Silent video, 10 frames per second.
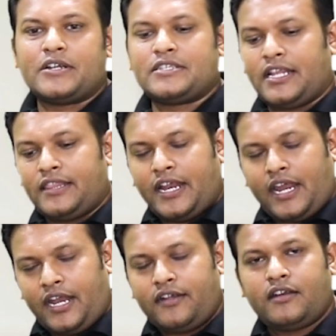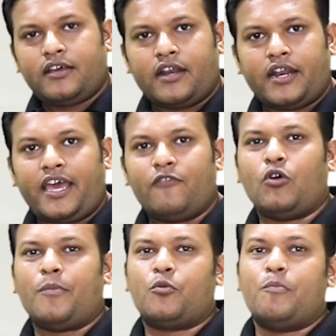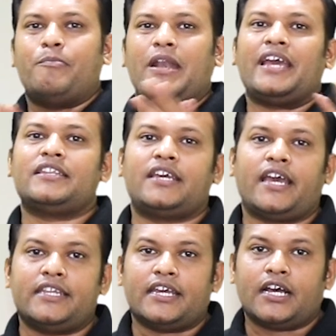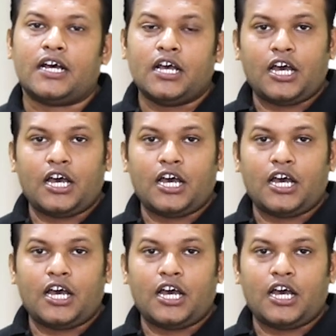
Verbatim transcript: पर्सन अंदर एंटर कर रहा है वो आपको ब्लैक दिखाई देगा